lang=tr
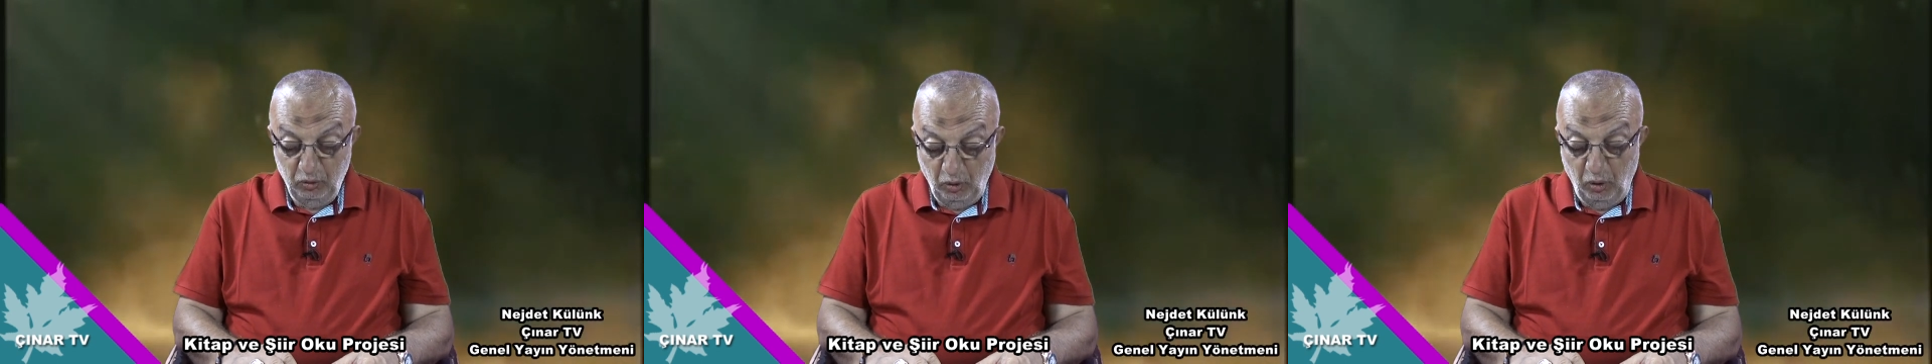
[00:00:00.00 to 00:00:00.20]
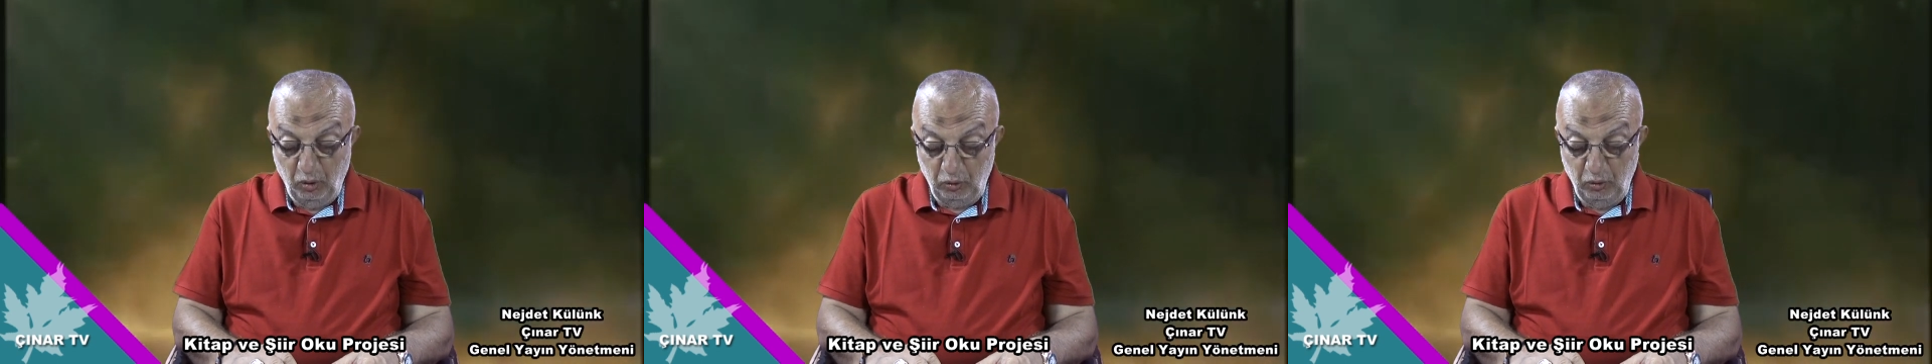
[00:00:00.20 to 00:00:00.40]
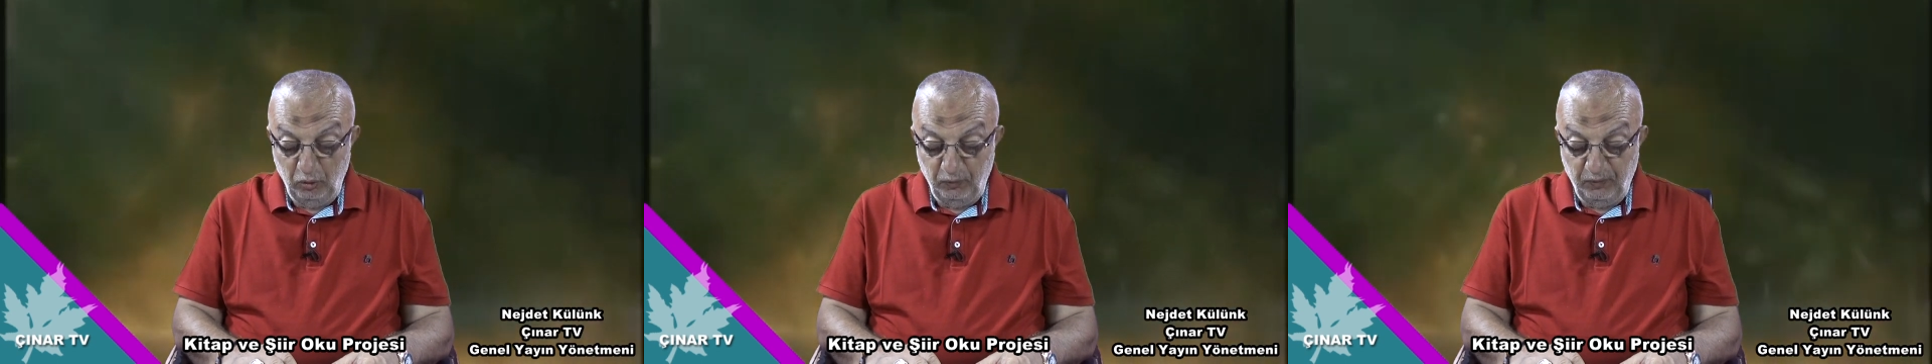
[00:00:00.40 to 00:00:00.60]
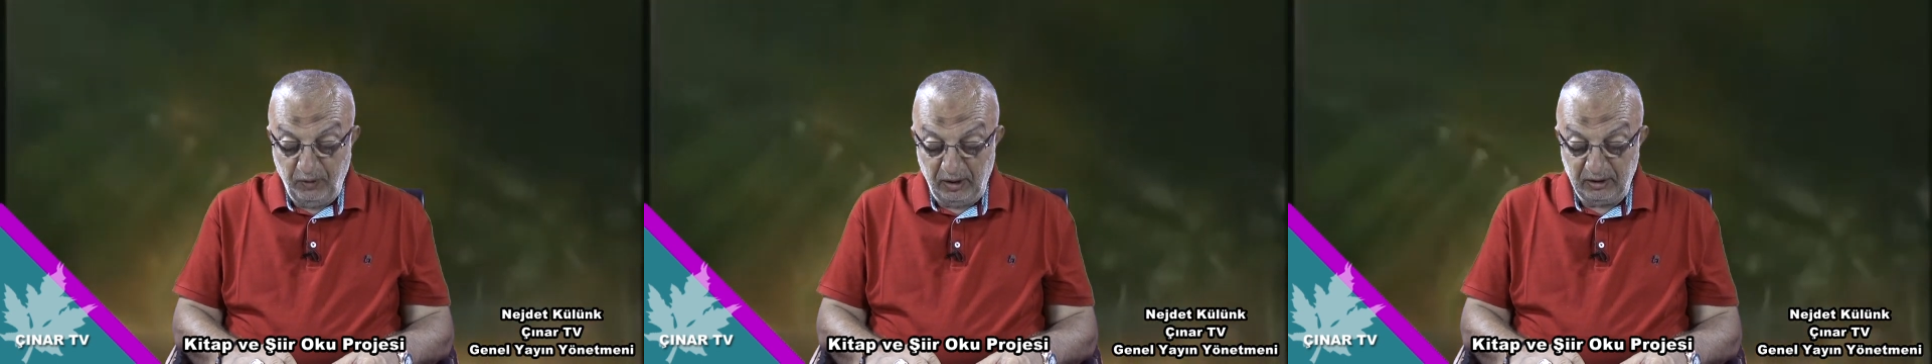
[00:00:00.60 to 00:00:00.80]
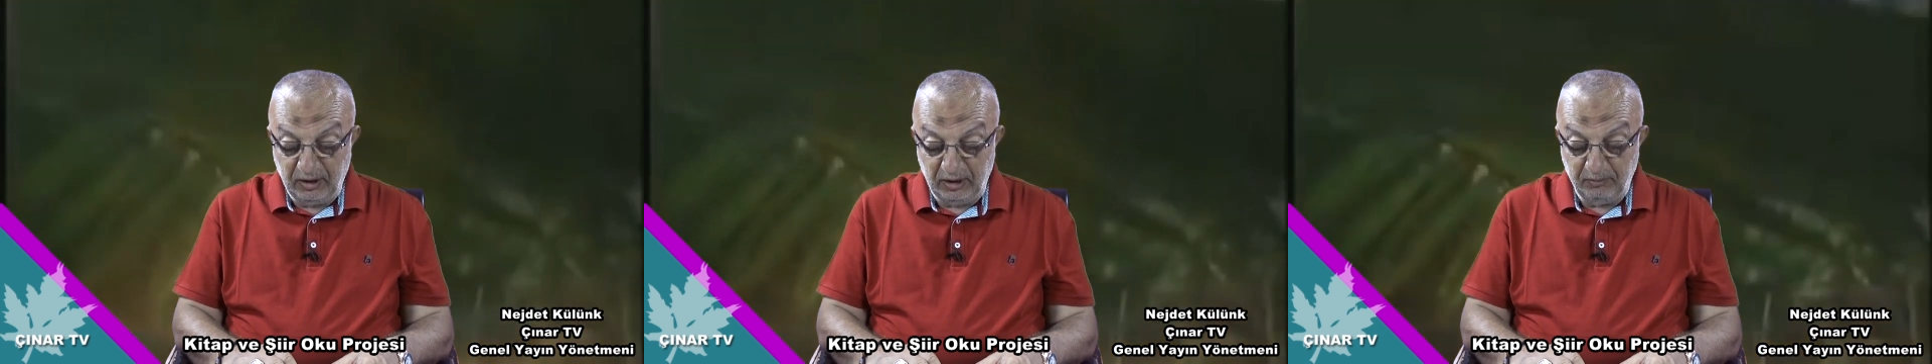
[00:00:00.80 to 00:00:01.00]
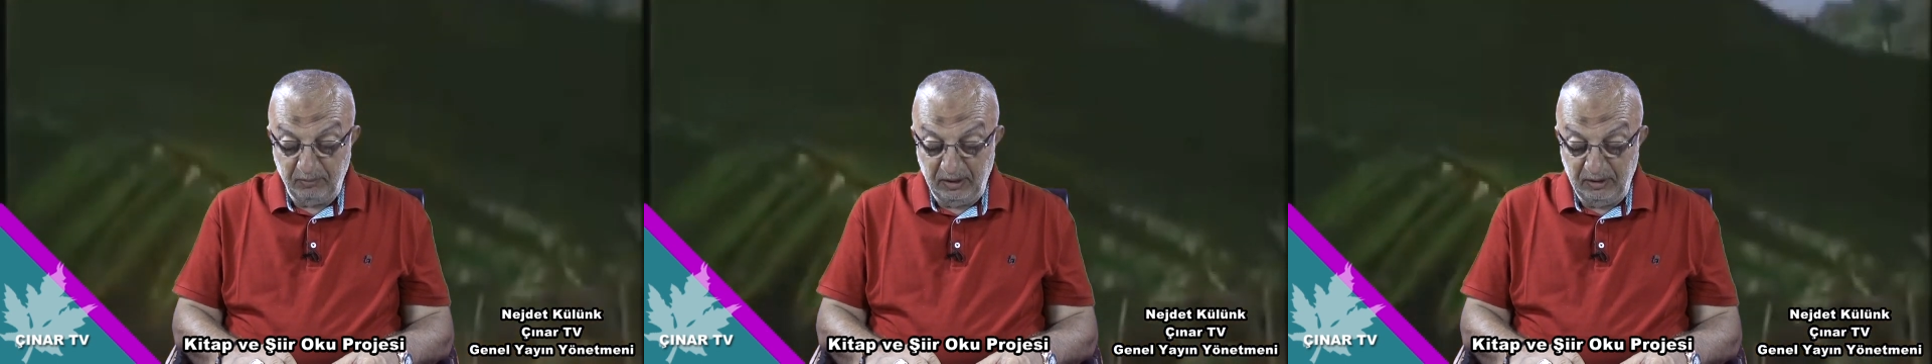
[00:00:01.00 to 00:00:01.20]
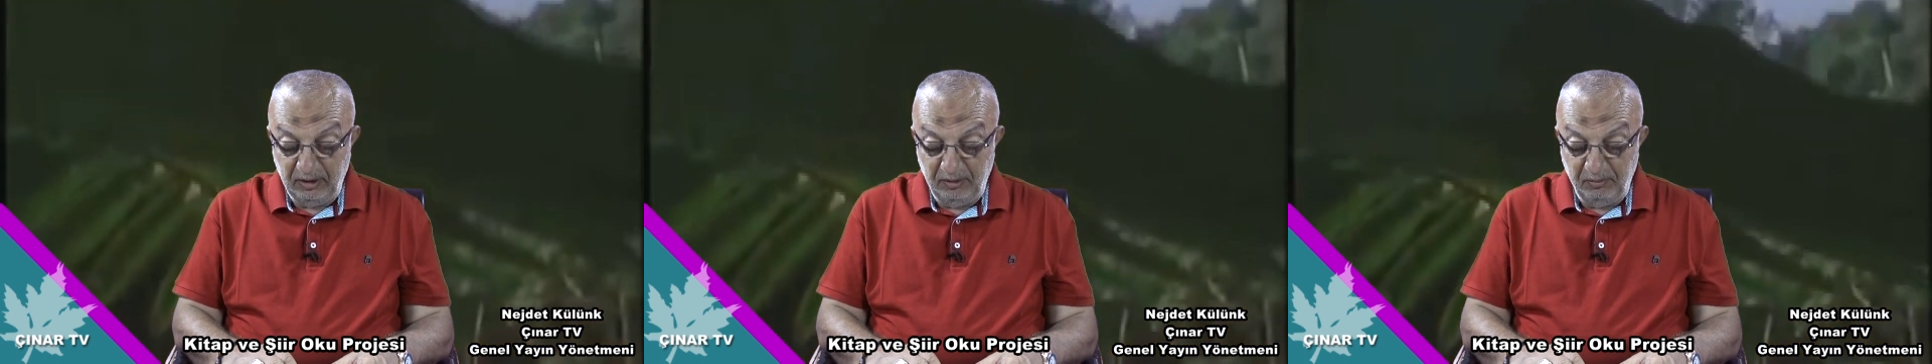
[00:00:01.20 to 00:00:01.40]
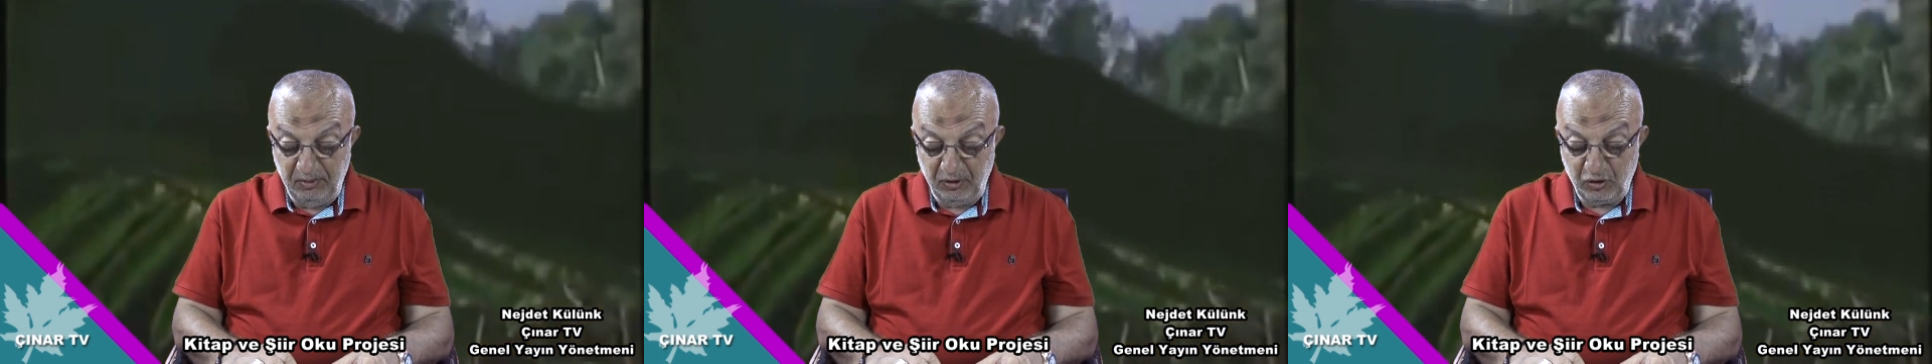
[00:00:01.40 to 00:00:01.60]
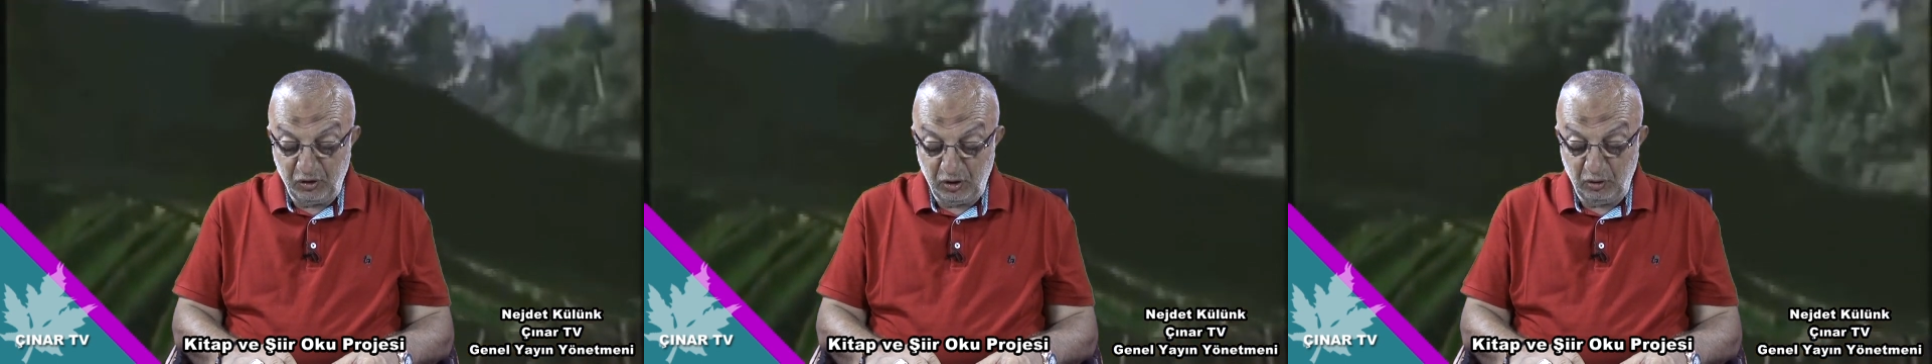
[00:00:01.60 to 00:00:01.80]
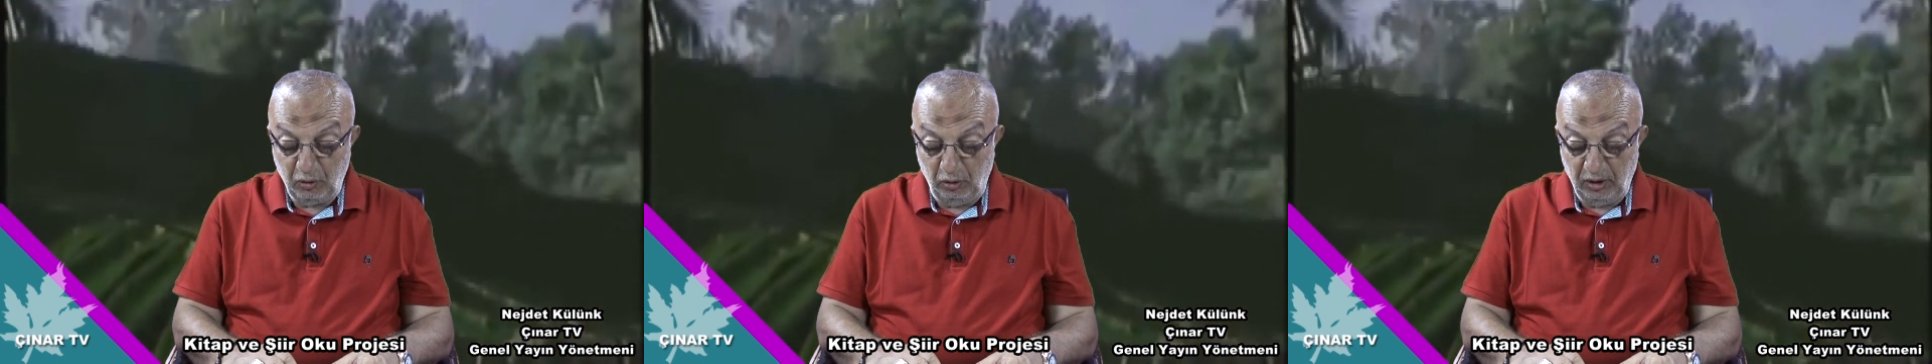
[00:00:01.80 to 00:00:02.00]
Doğunun fark etmediği bir
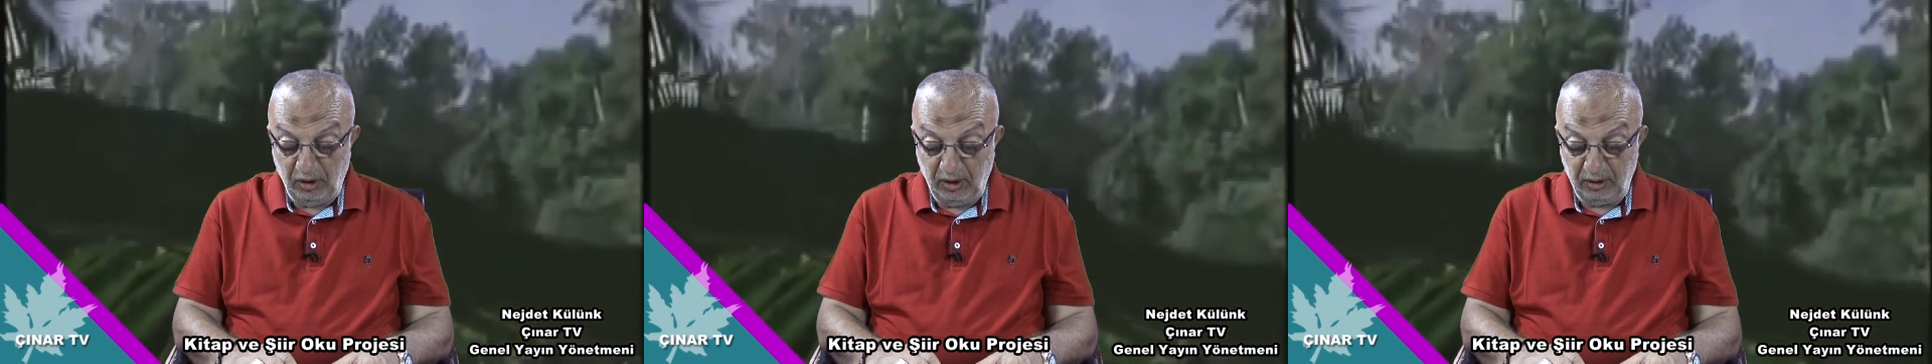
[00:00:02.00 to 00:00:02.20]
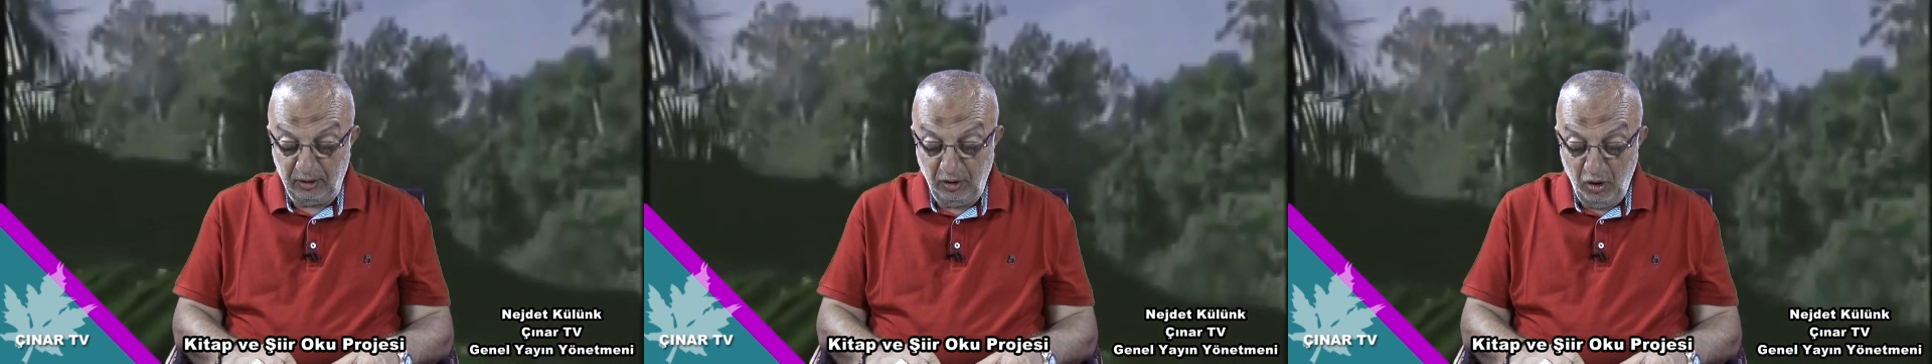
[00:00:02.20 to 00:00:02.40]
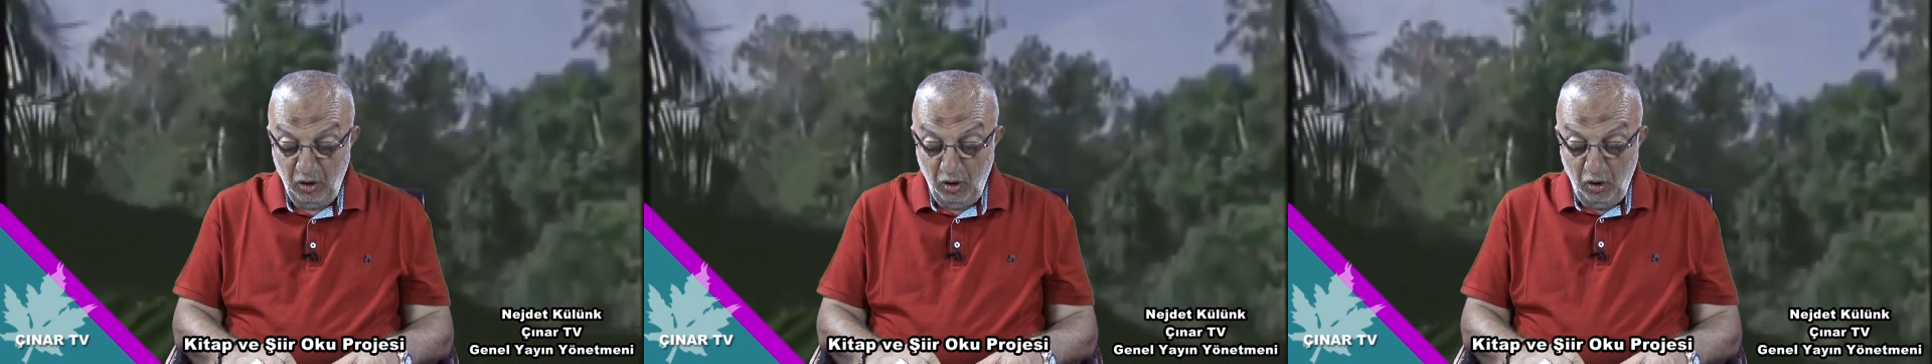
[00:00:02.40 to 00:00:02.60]
sır olarak